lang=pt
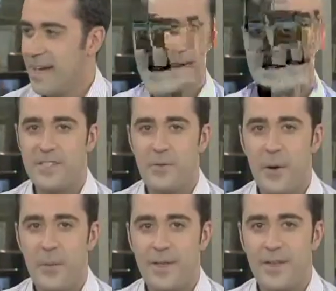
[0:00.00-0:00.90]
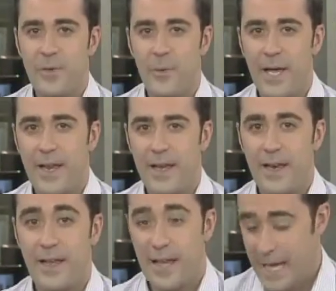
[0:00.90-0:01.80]
Agradeço também ao Patrick
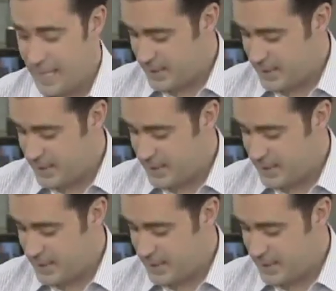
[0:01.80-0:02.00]
Winkler, que é